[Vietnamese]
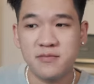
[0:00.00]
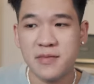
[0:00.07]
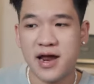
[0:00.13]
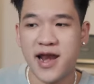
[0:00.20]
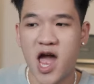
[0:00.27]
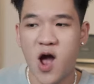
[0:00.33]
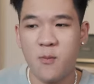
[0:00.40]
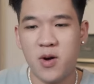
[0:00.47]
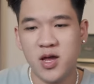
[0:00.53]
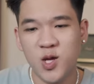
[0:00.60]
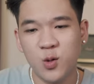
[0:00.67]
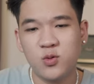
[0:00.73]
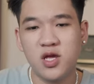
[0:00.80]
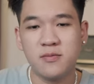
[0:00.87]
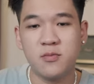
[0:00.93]
những bạn nào mà
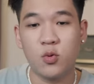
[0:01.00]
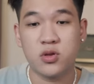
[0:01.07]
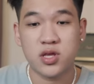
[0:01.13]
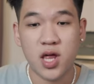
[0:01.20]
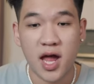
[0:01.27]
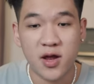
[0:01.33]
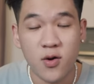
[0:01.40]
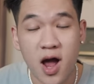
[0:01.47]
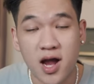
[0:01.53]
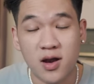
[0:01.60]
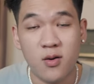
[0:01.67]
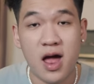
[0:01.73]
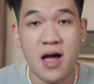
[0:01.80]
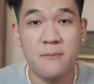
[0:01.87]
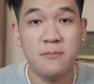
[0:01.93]
yêu thích màu xanh
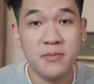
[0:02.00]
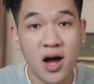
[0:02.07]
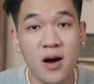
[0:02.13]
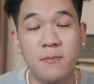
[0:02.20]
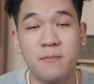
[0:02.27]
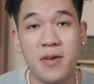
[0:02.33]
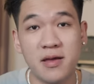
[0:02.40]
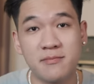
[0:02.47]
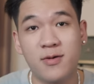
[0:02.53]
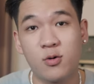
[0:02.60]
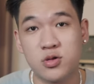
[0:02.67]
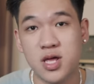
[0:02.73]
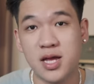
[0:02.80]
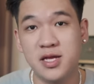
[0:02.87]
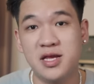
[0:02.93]
hoặc là hợp mệnh
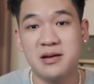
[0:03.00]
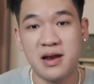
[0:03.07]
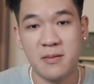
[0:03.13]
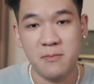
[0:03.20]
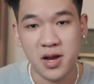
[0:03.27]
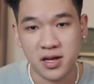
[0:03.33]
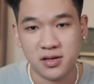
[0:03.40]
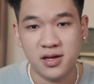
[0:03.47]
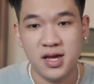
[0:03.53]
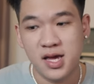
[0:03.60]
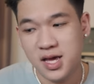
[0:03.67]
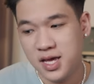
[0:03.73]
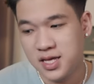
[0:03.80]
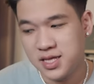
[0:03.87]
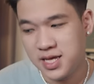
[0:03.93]
màu xanh như là mình
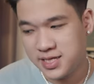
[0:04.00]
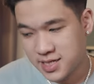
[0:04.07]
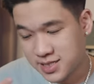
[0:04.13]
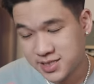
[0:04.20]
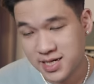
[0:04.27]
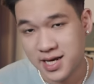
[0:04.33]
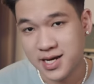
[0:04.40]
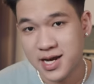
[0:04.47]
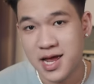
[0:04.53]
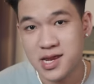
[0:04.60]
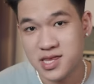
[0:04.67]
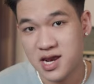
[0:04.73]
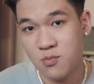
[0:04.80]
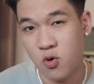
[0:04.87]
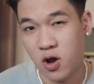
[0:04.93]
thì chắc chắn
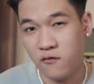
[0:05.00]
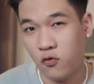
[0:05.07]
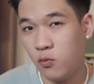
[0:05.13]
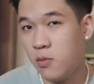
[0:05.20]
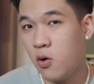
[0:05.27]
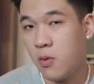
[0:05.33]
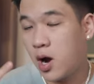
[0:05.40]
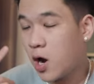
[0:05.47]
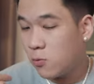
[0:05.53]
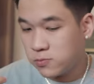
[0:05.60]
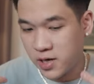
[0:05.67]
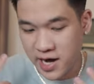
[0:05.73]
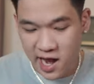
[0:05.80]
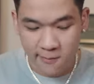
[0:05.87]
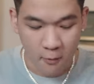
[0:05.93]
đây sẽ là một cái phối màu mà không
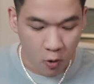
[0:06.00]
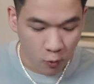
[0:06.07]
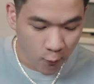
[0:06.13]
thể nào bỏ